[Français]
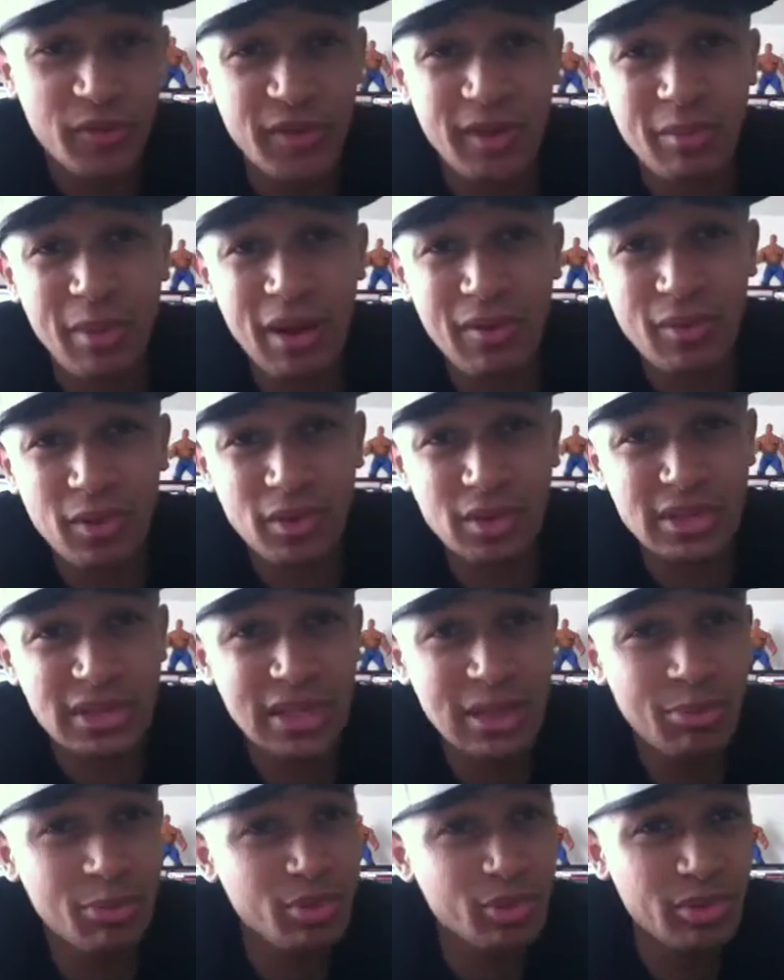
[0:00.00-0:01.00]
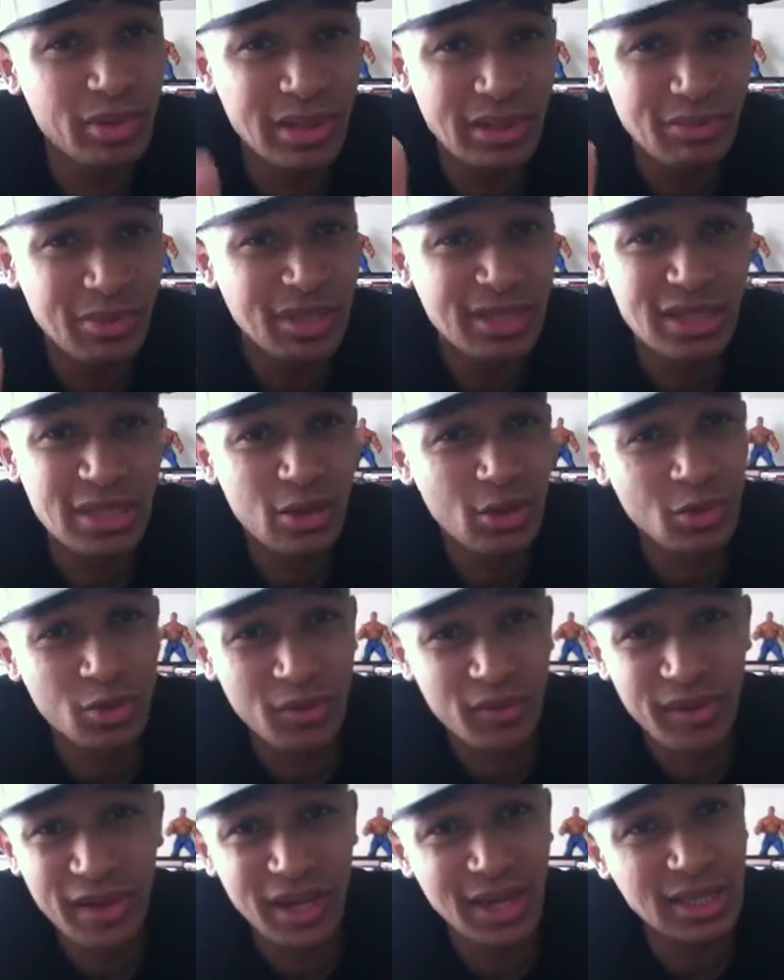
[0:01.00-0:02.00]
film avance et plus limite il en
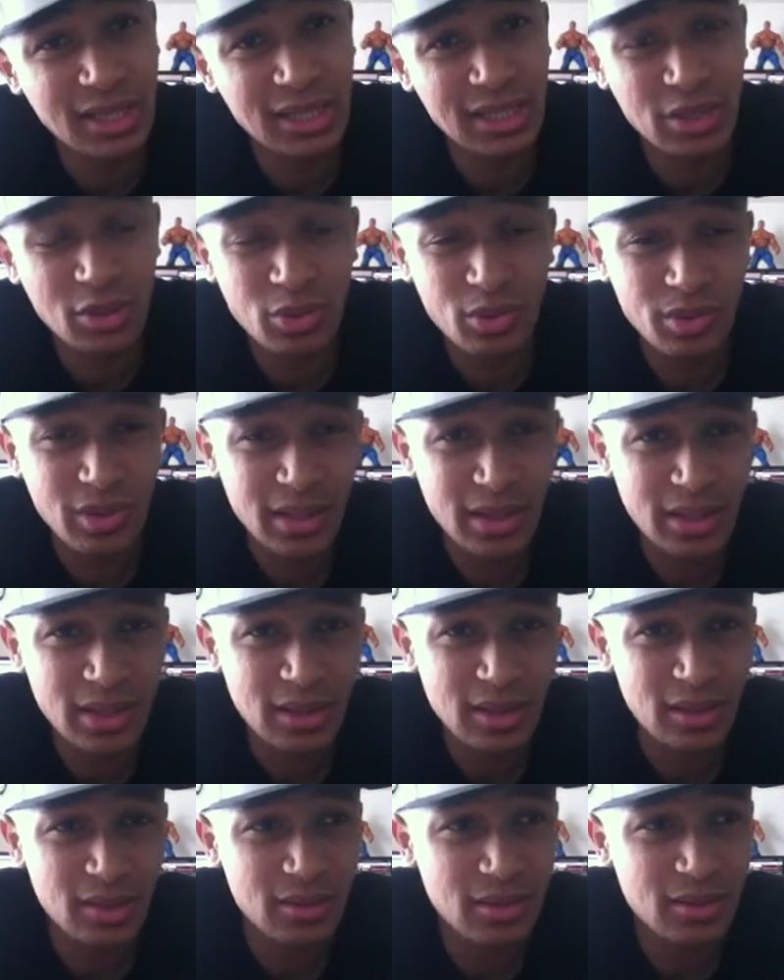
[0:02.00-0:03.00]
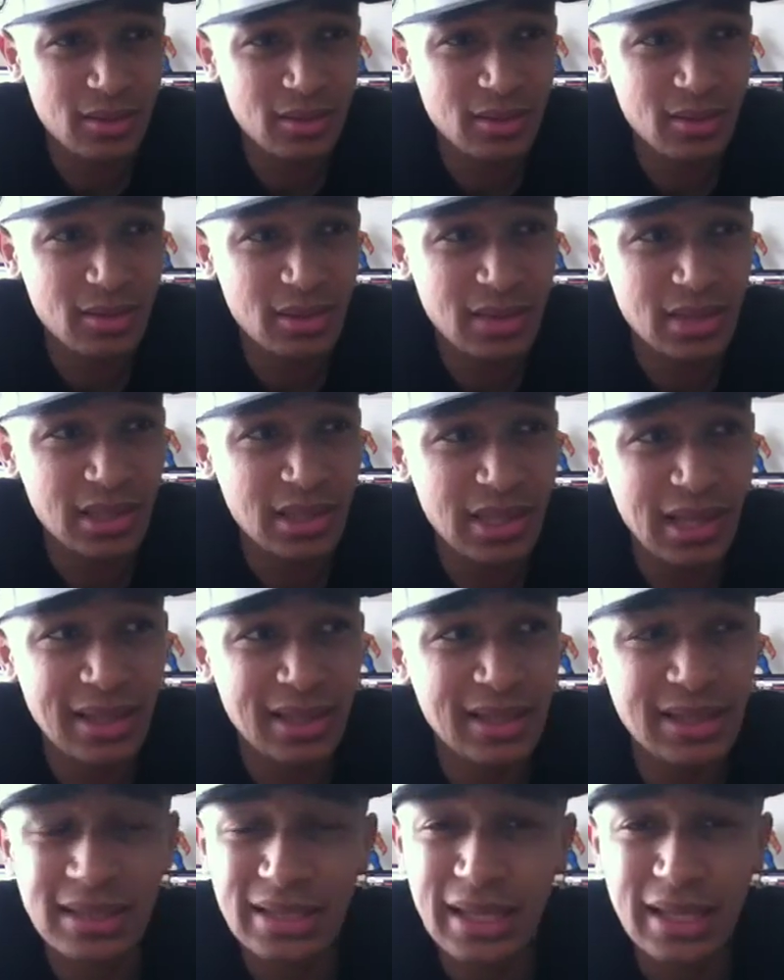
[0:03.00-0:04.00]
devient ridicule et euh, il y a
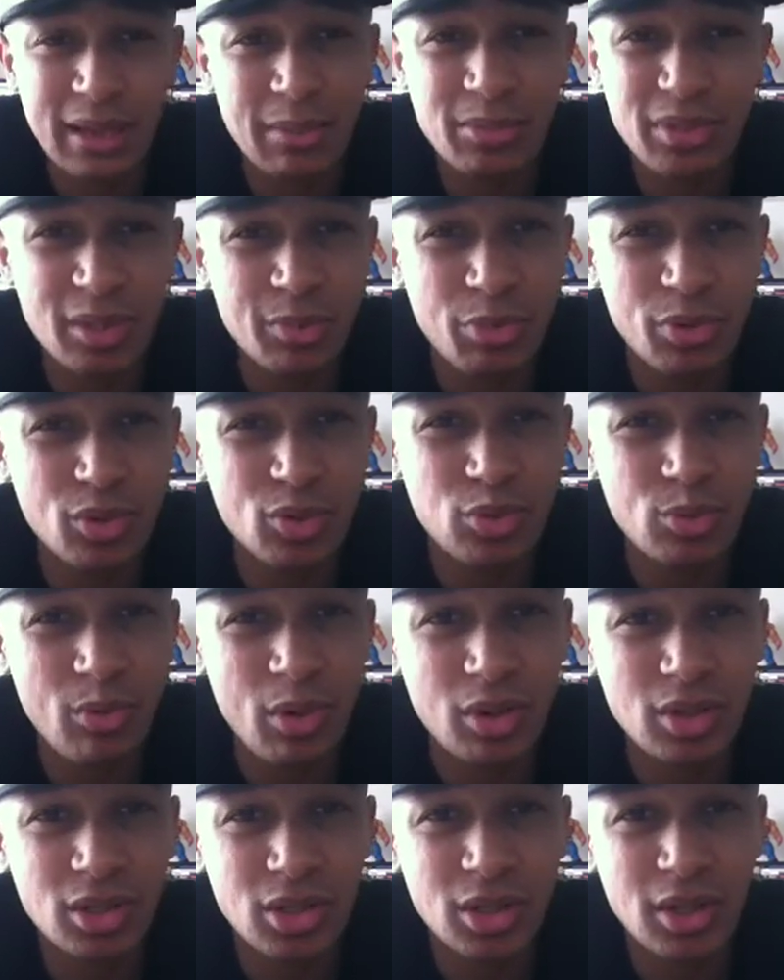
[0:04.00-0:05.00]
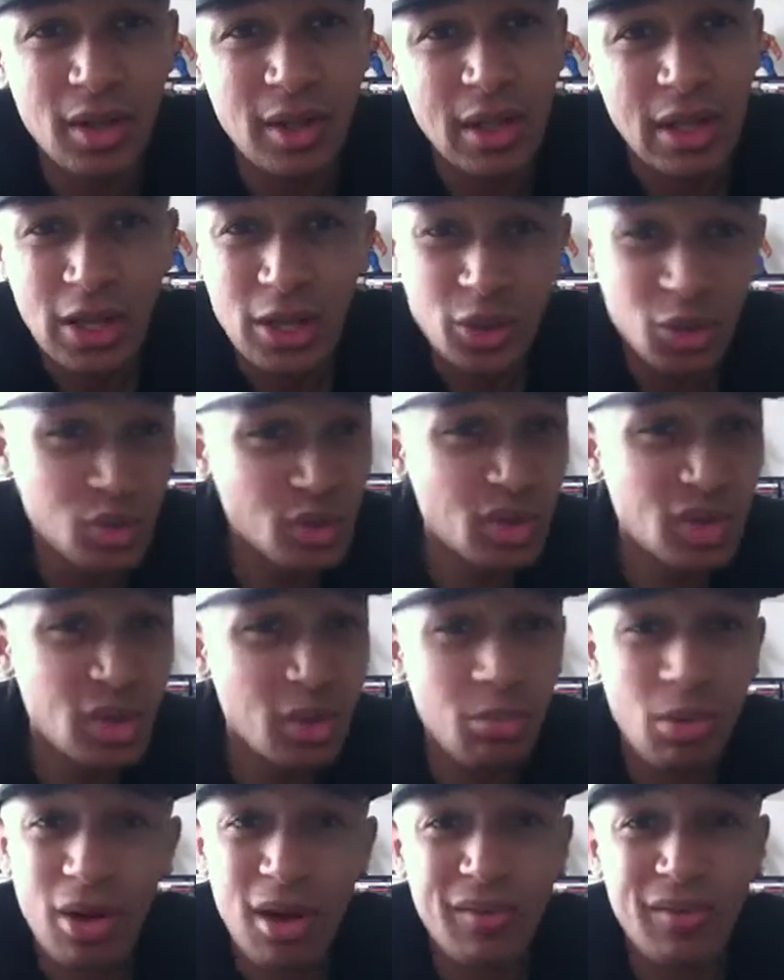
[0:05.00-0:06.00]
des scènes un petit peu too much,
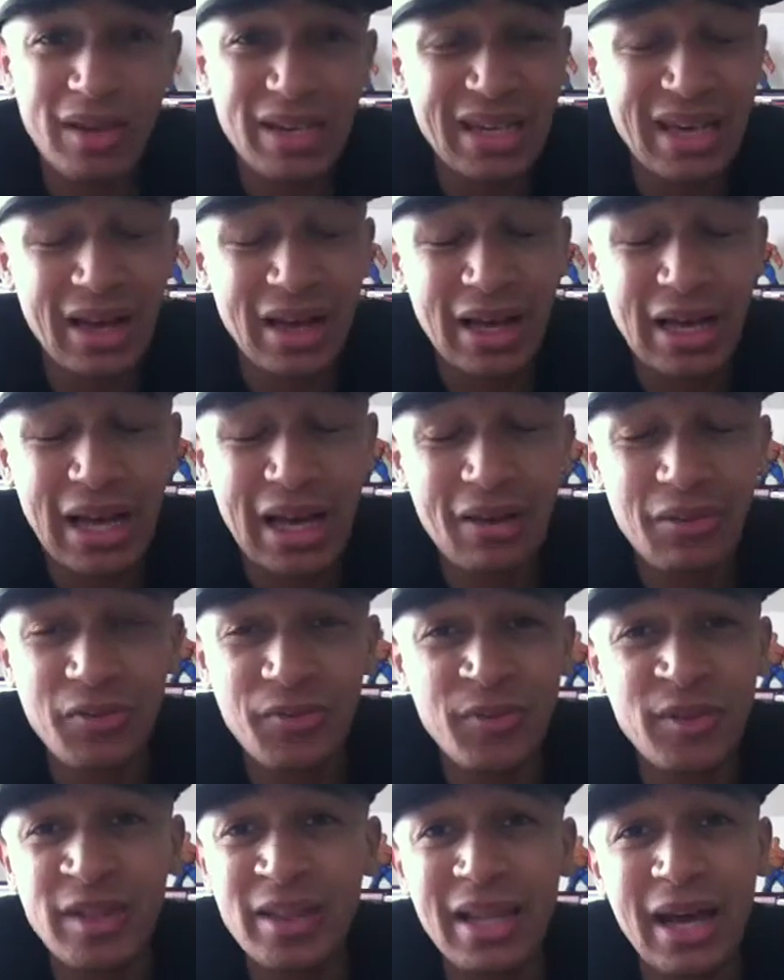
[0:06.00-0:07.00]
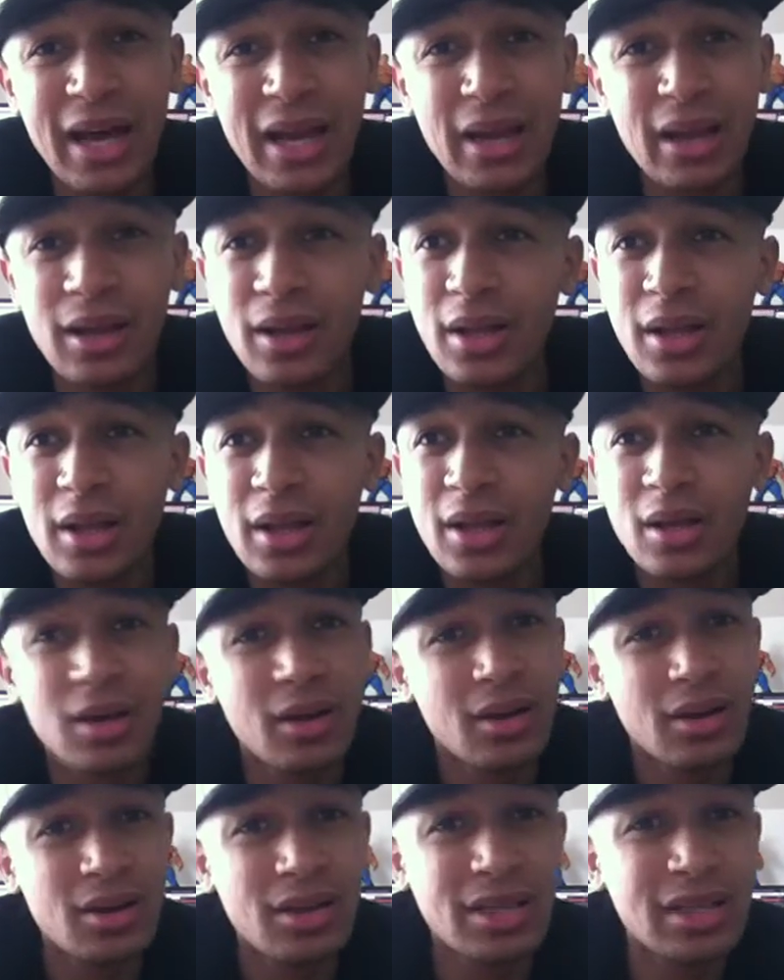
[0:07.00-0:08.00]
justement avec un, un final
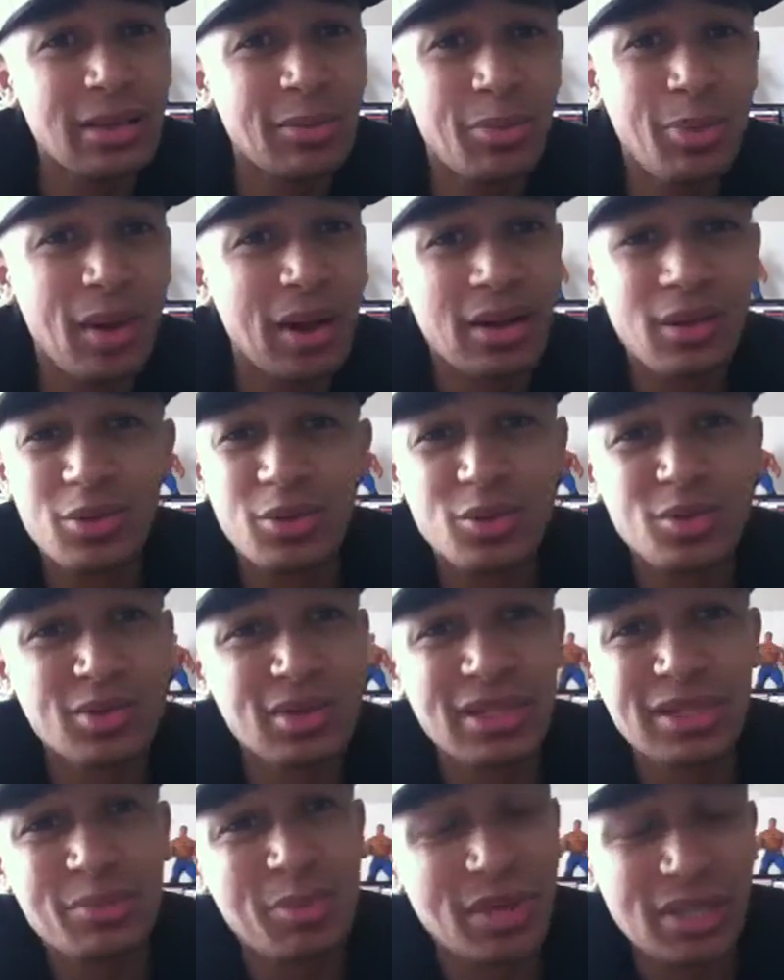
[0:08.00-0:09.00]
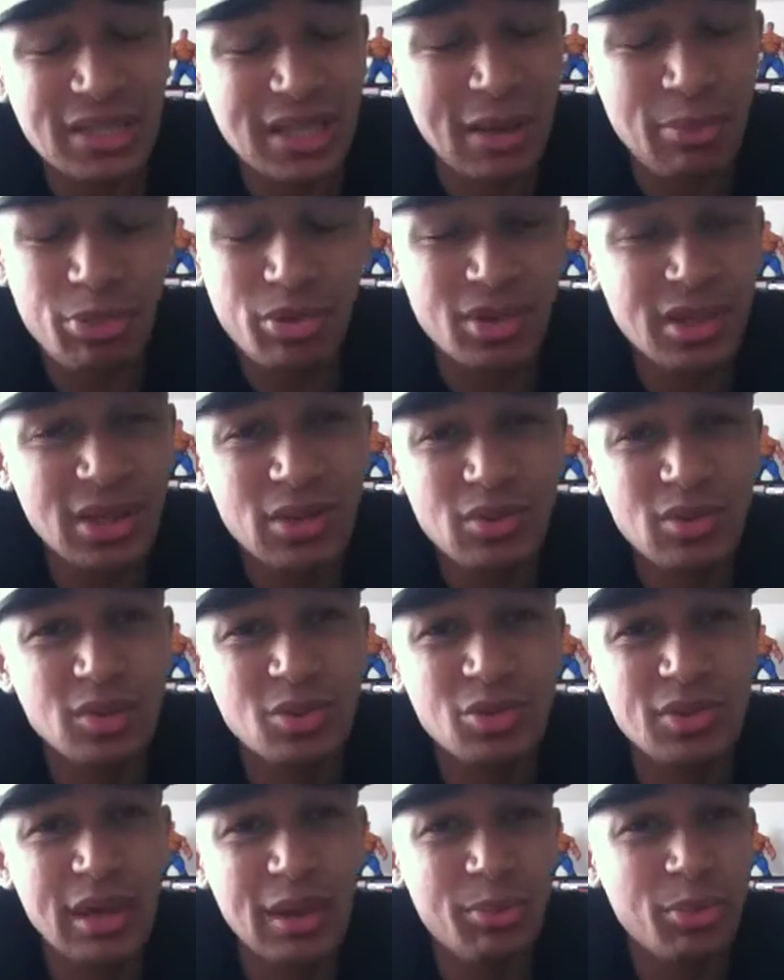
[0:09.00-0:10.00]
euh, qui part dans une espèce d'apothéose
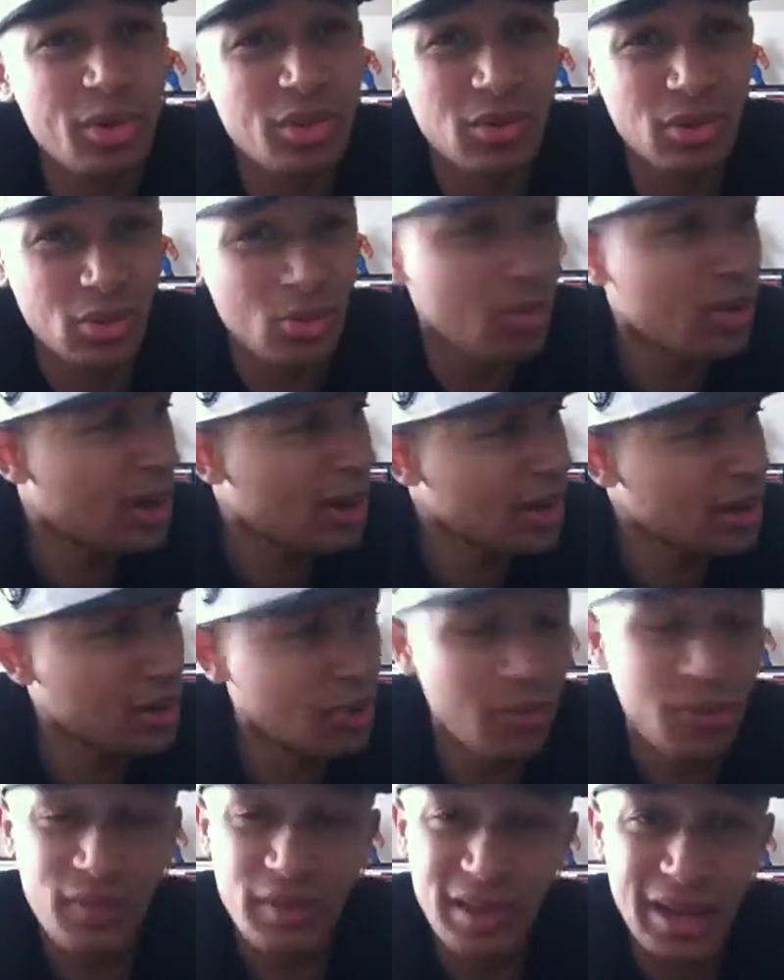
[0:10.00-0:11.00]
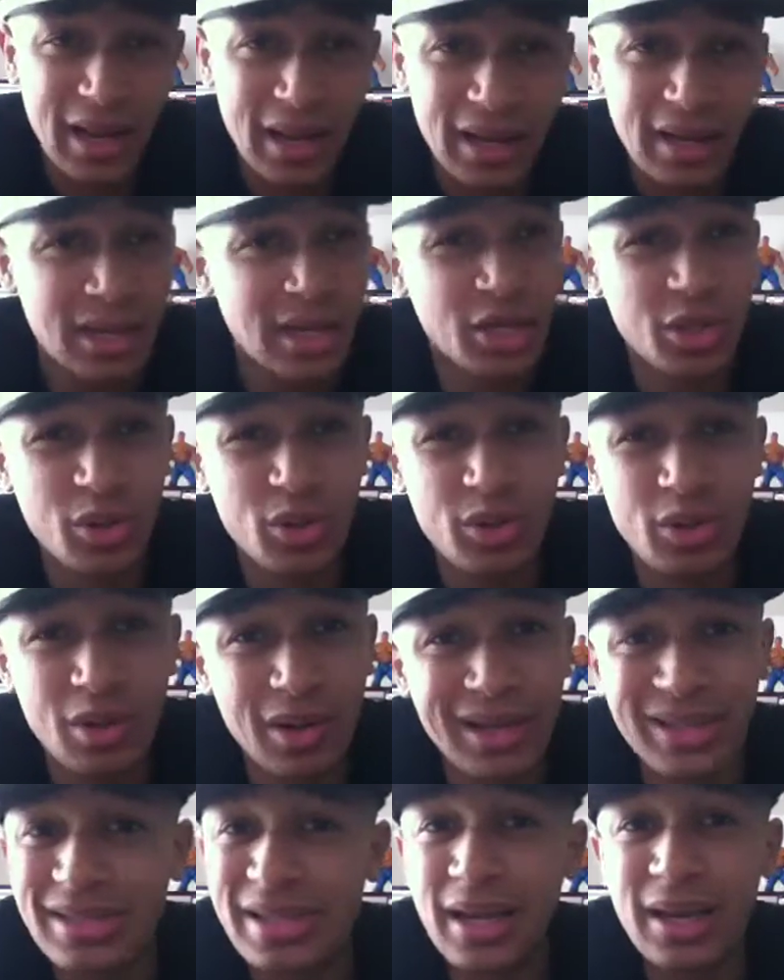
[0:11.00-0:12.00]
du n'importe quoi et au final les gens dans
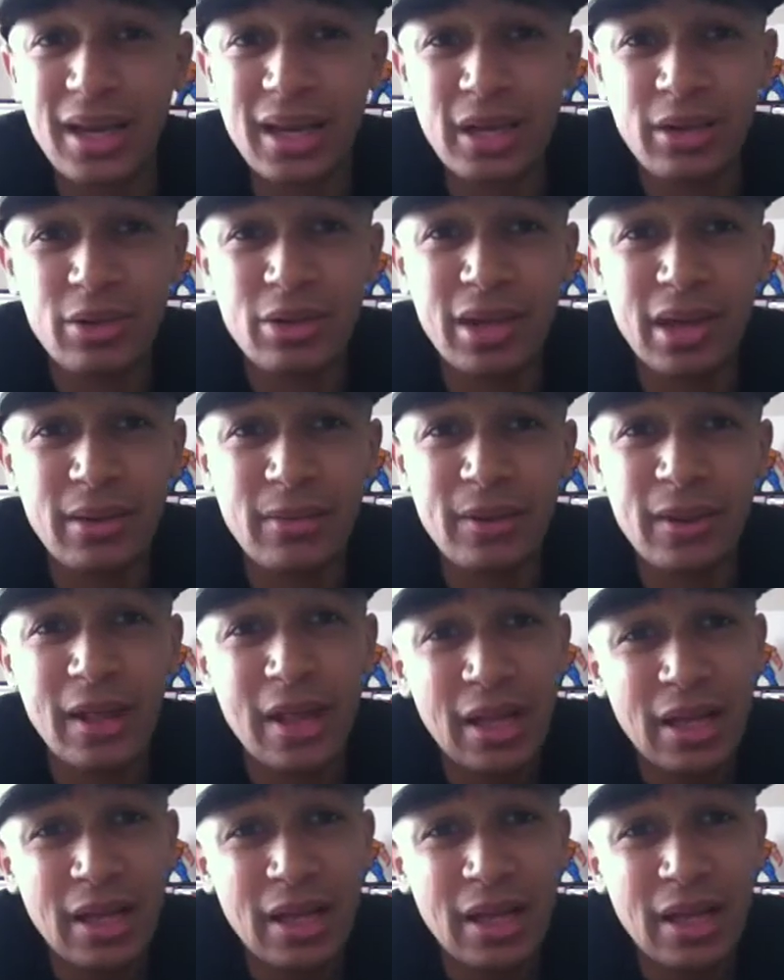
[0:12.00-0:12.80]
la salle rigolaient.